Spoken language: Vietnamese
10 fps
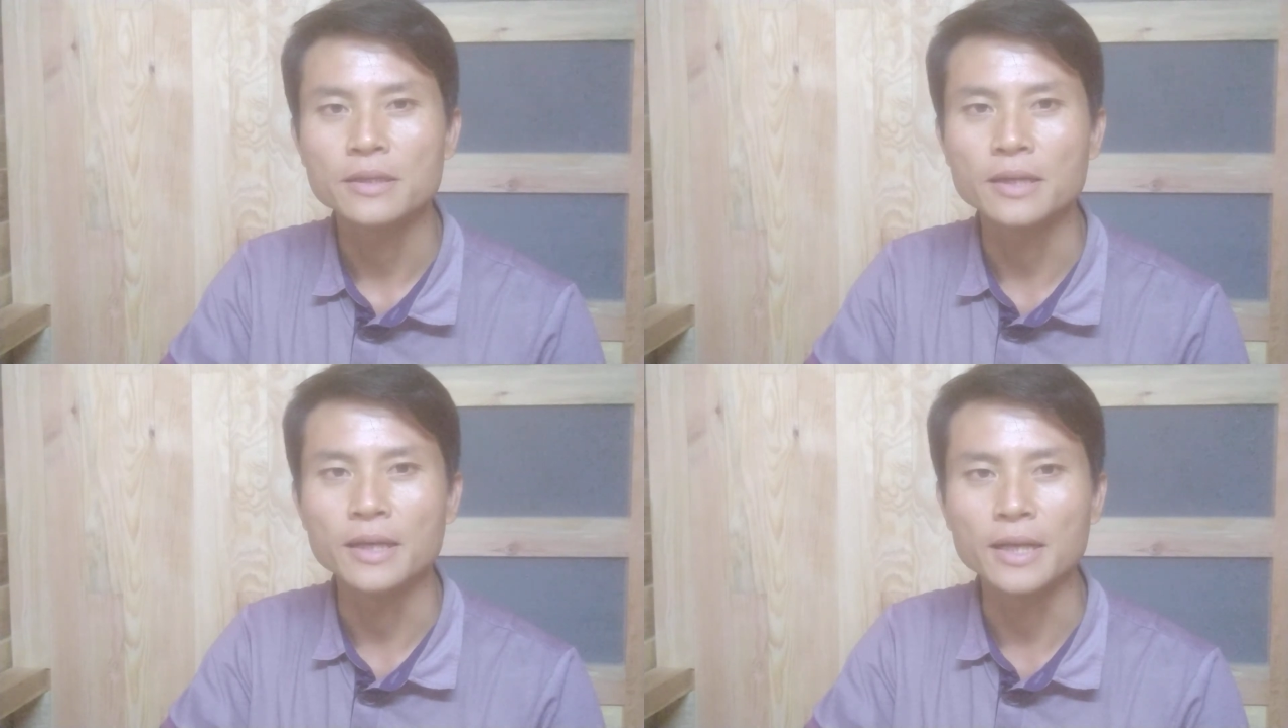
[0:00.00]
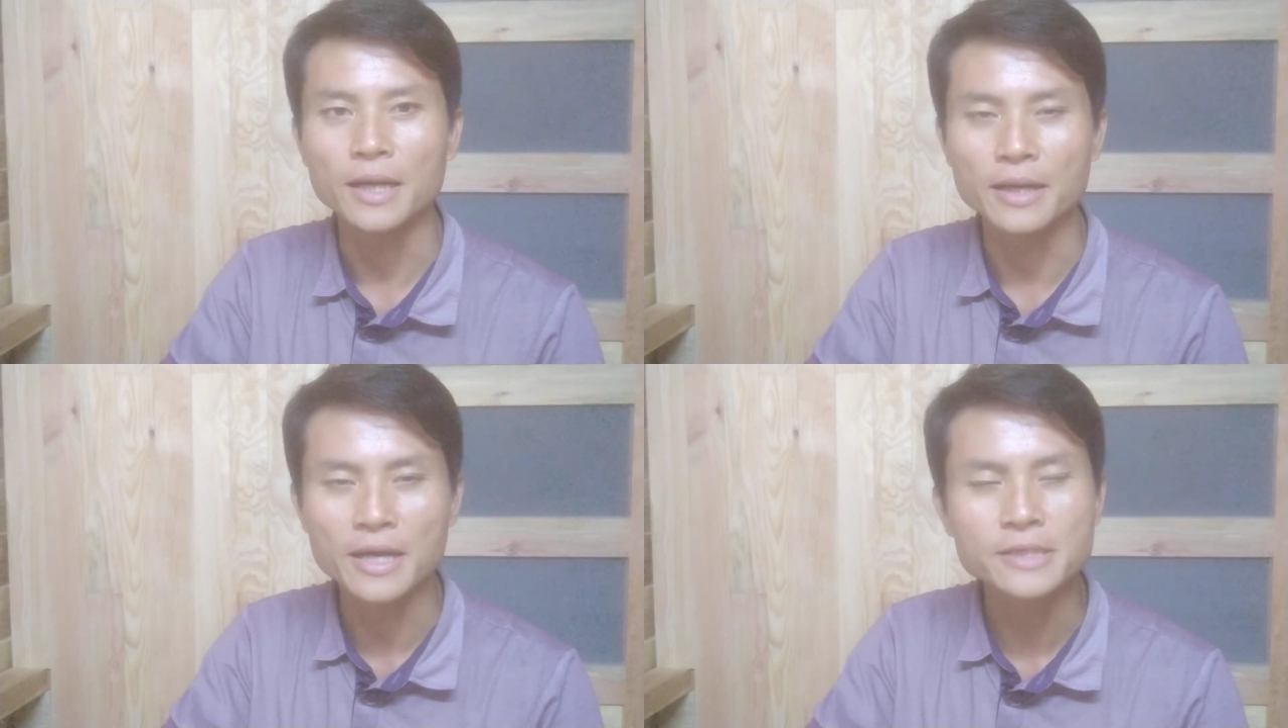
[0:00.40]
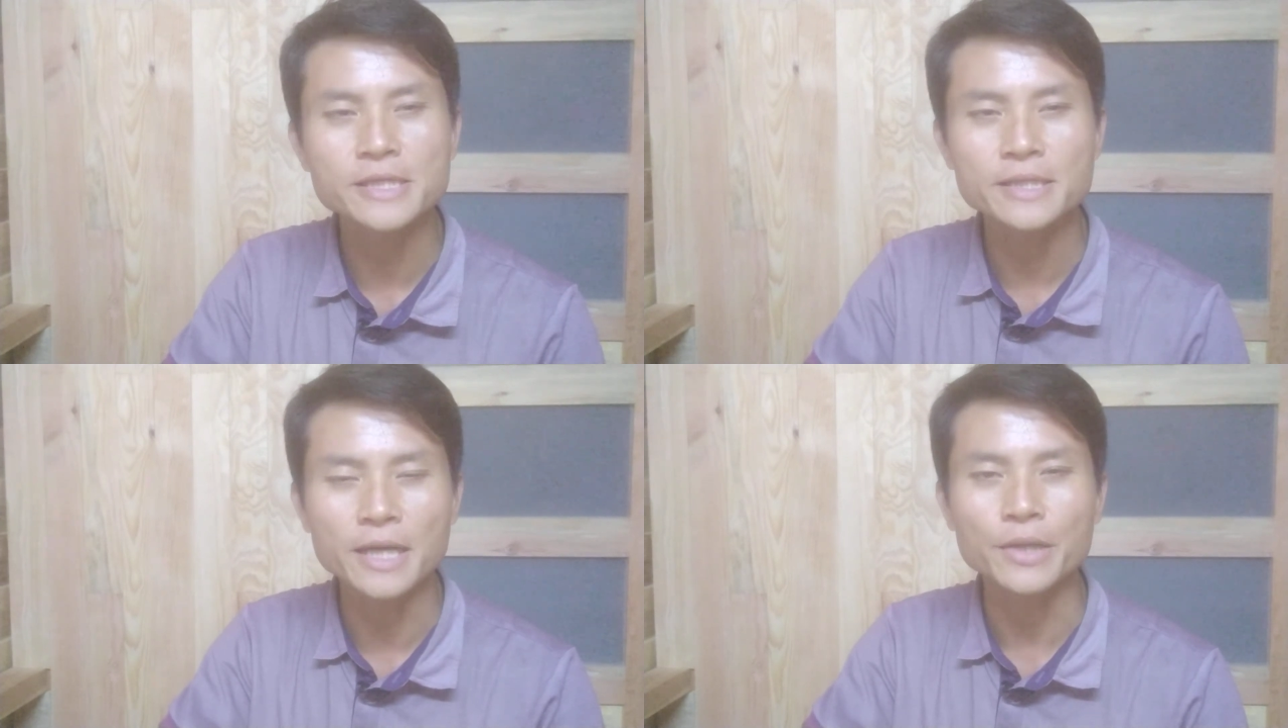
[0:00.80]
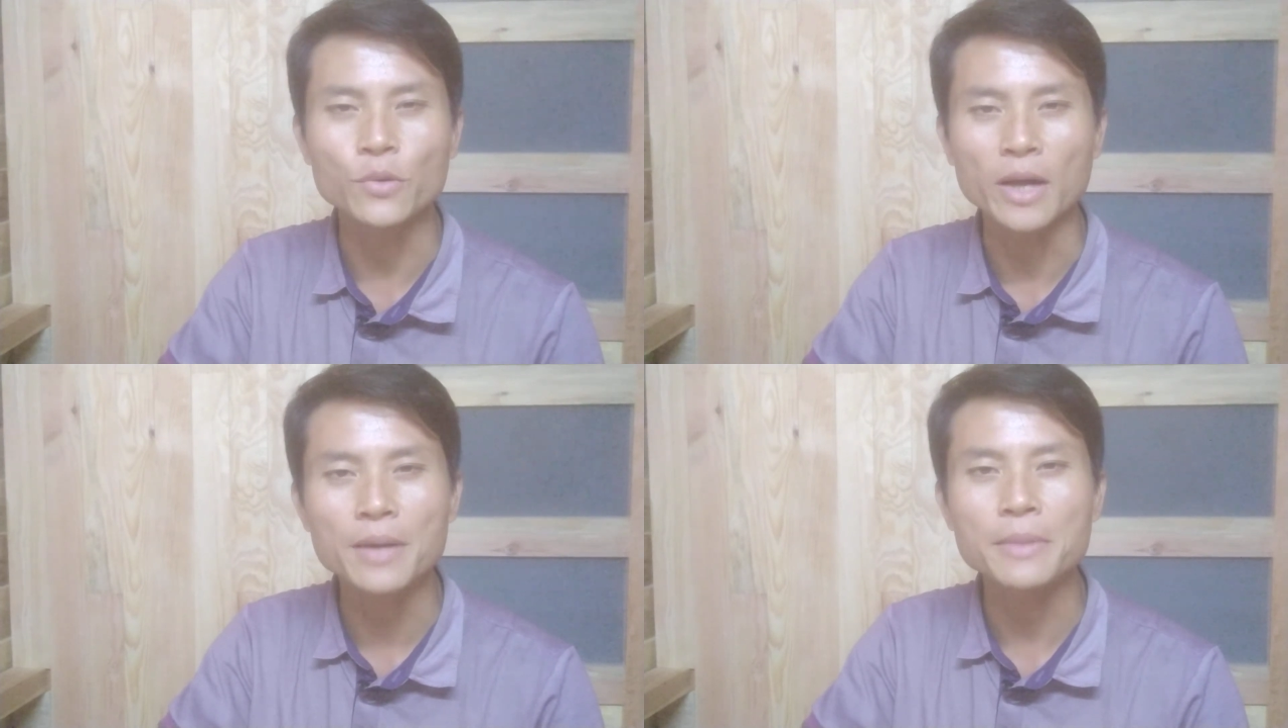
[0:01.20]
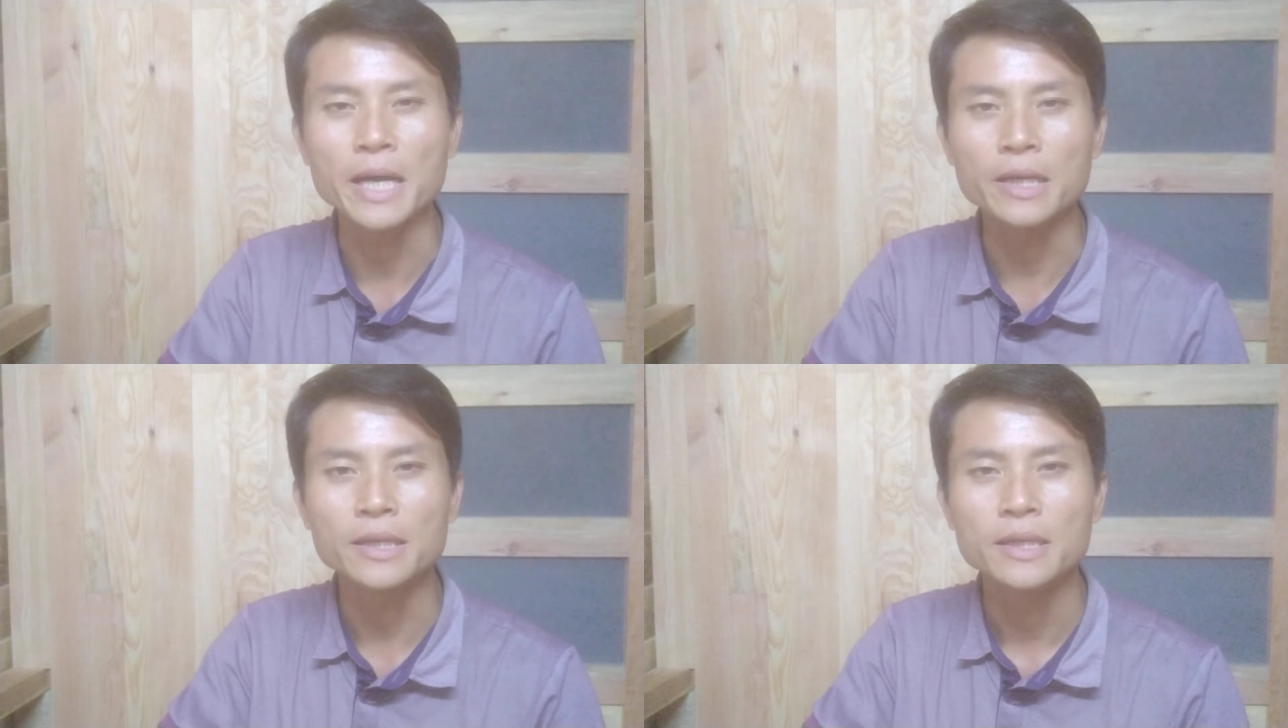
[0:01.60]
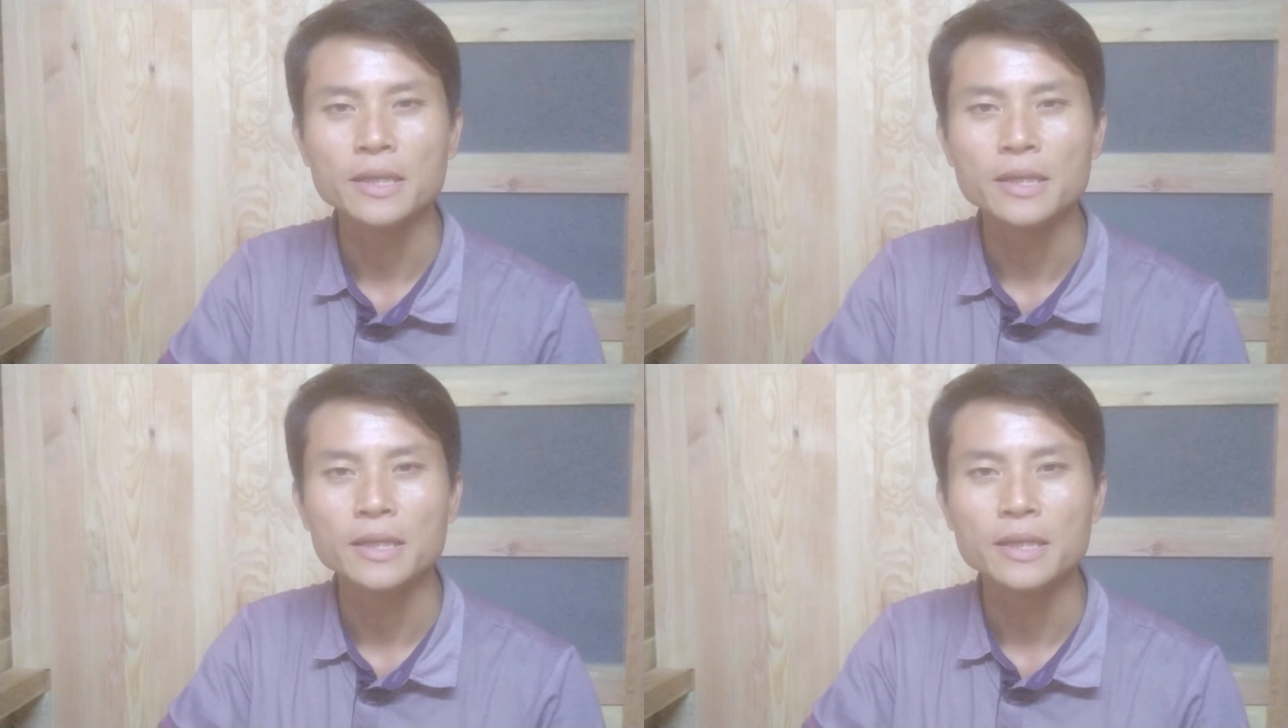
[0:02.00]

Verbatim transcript: là đấng sinh thành của các bạn